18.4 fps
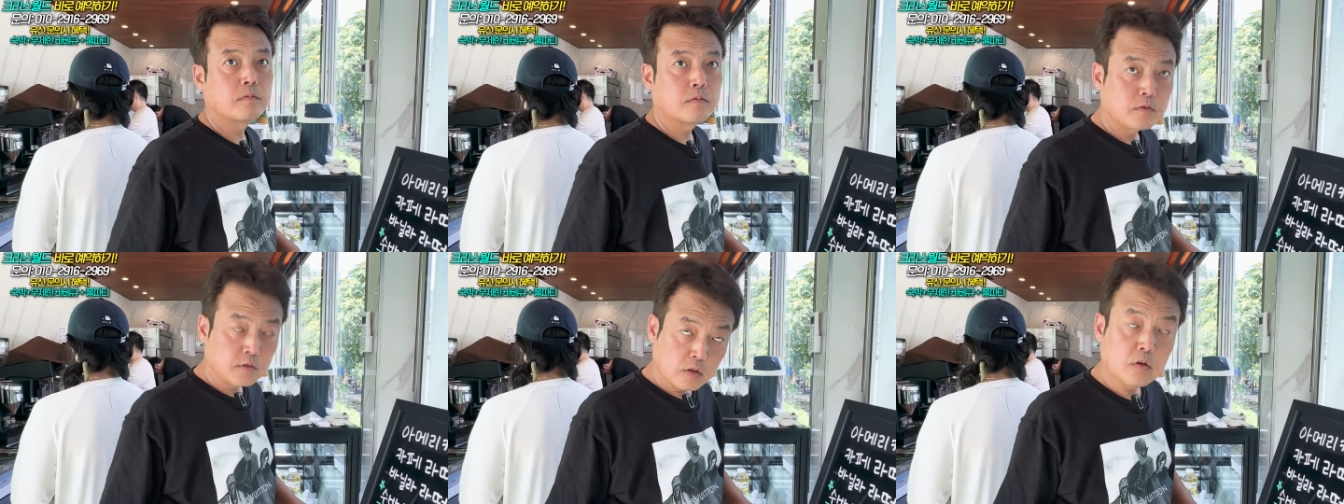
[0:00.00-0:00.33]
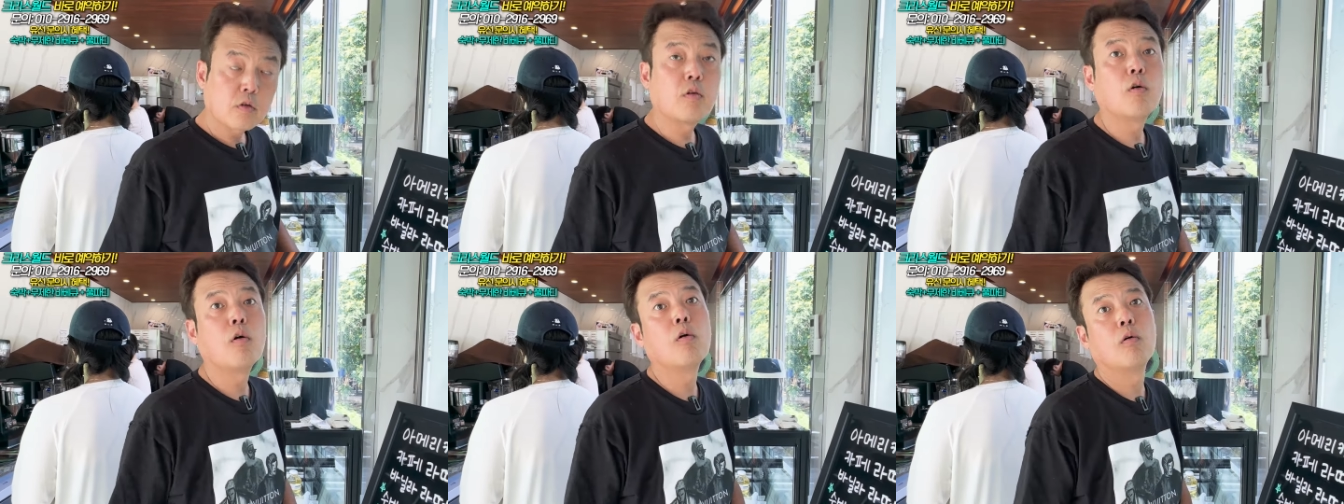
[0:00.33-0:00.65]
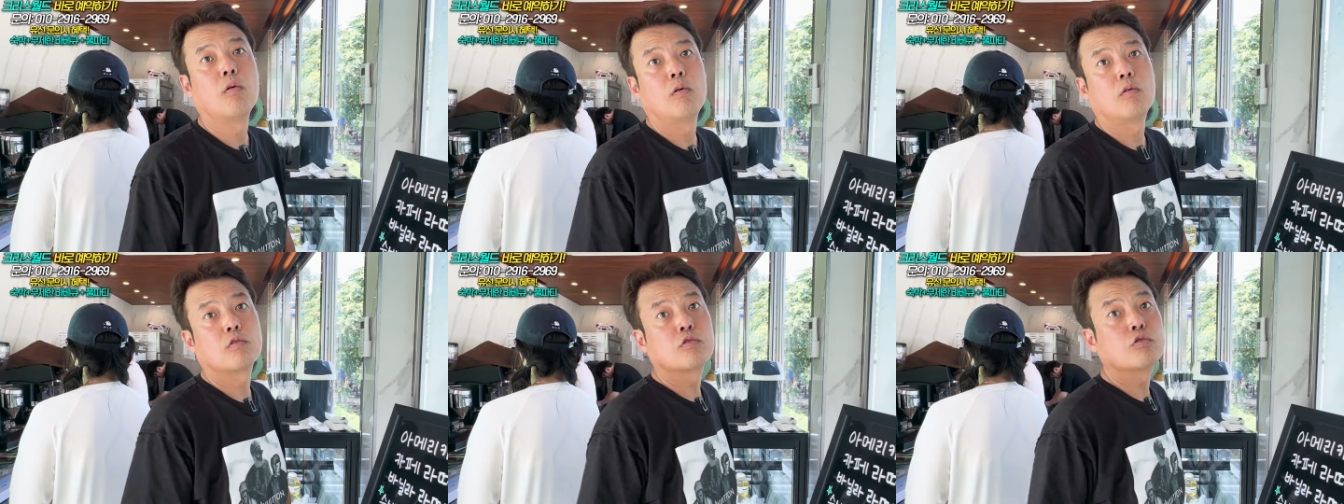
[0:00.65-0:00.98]
해가지고
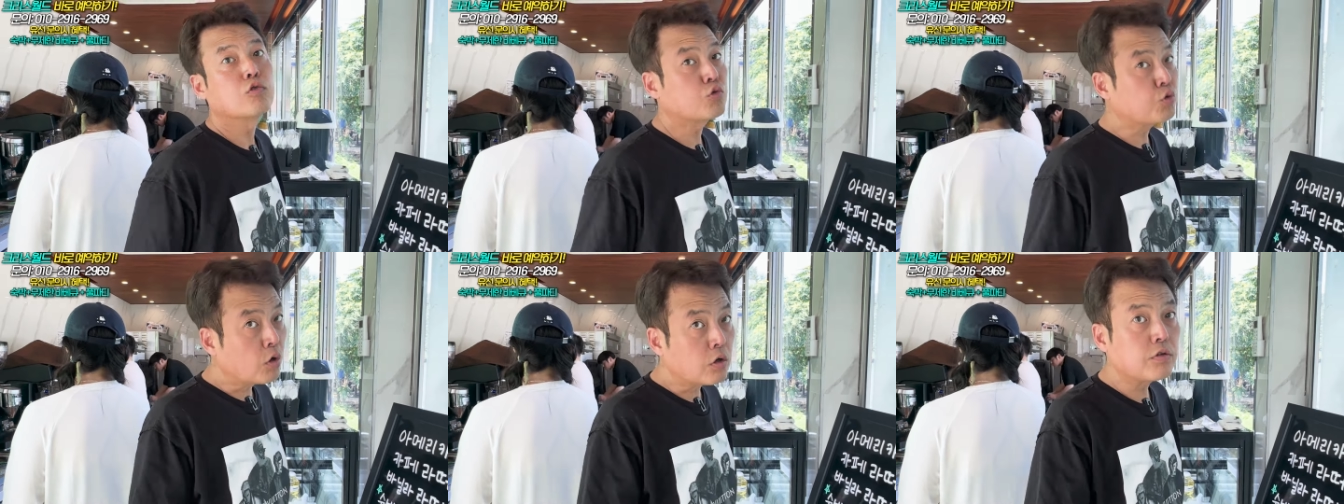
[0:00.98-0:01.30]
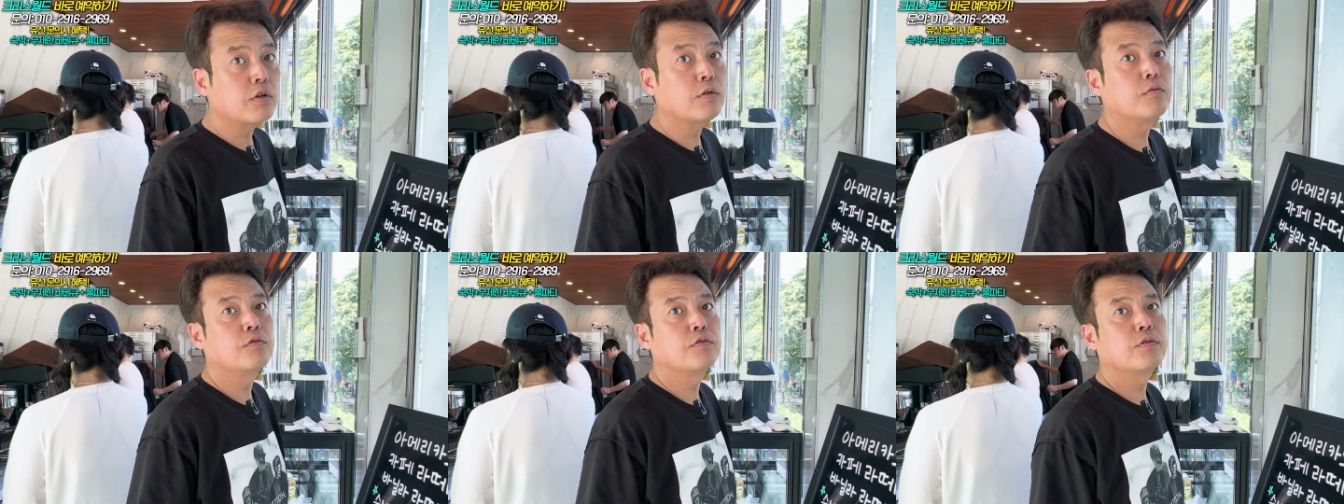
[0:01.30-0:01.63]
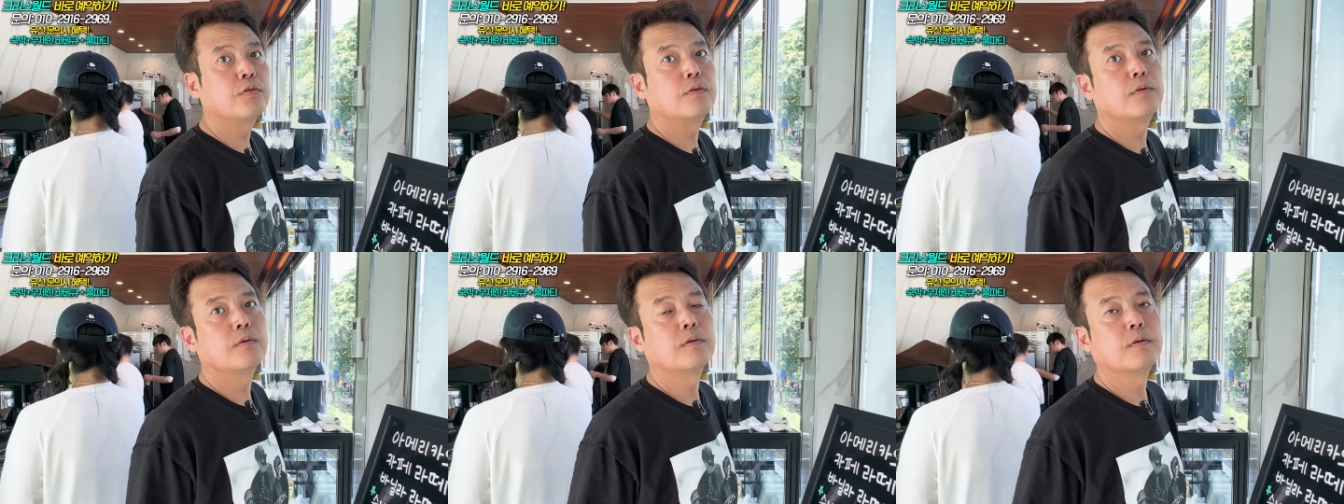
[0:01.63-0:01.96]
그거 좋아하는 사람이 있어.
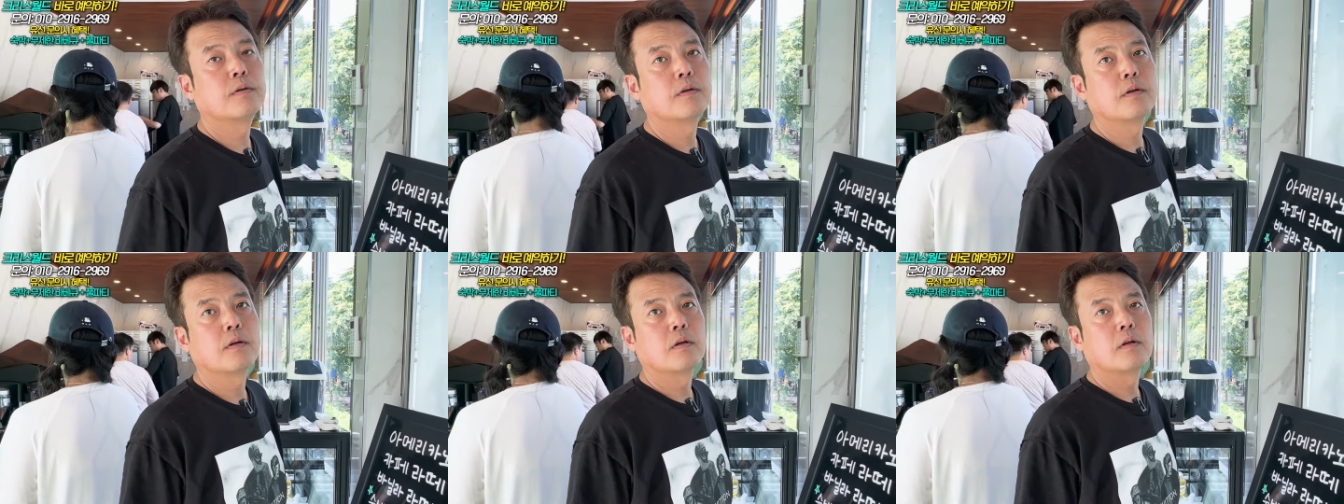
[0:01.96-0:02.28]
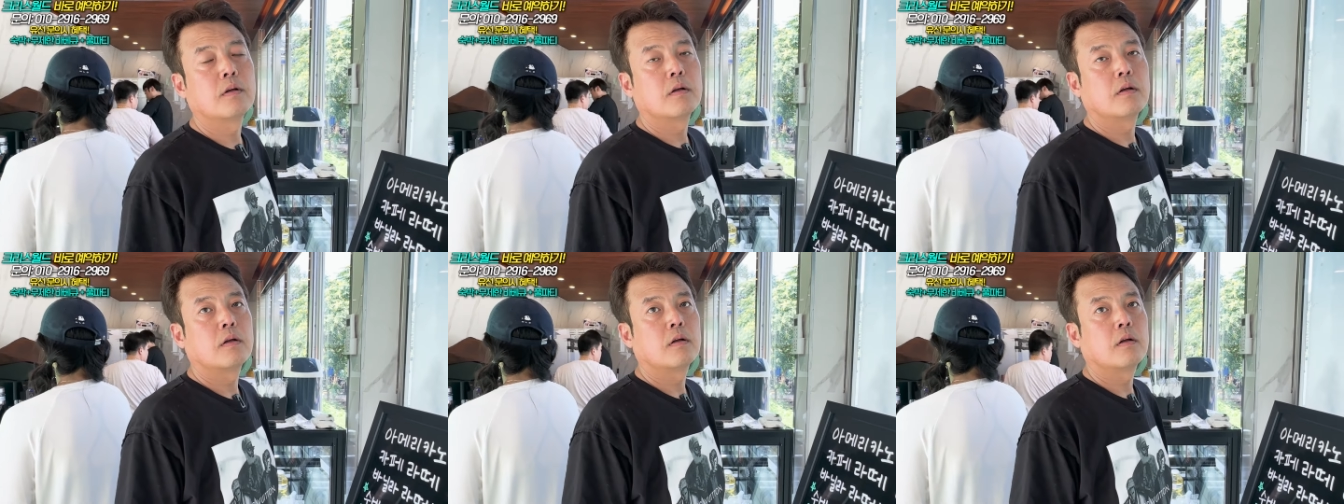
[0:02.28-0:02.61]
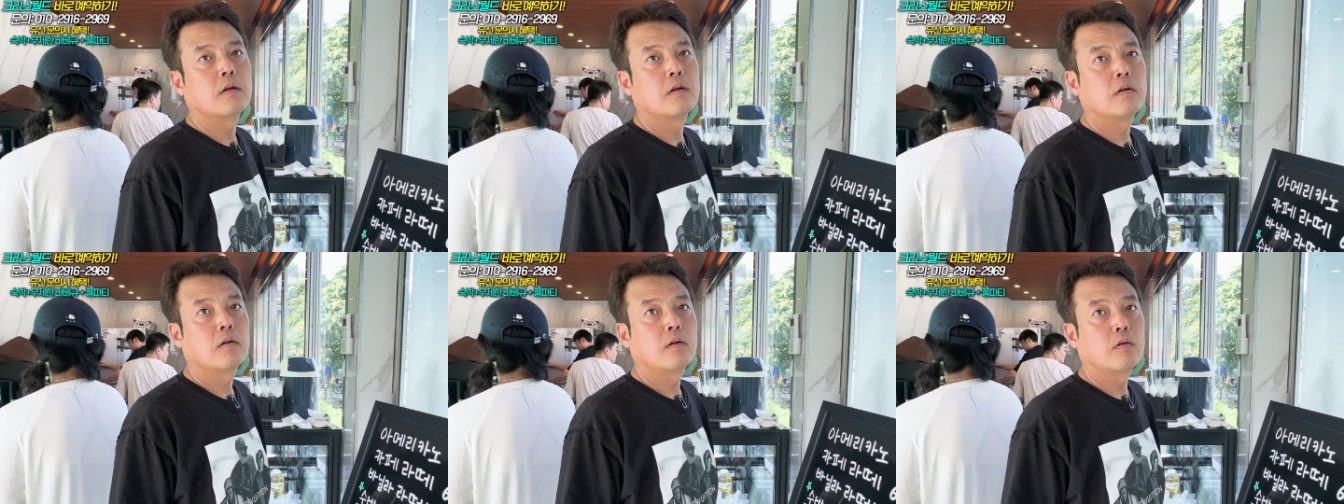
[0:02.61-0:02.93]
그럼 돈 안
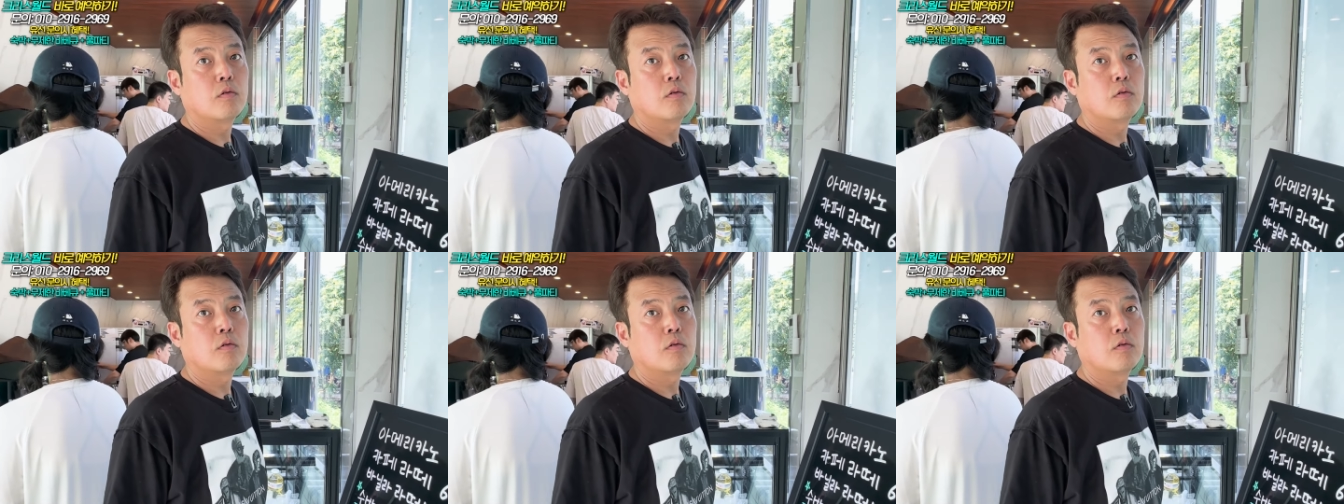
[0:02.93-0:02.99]
들죠.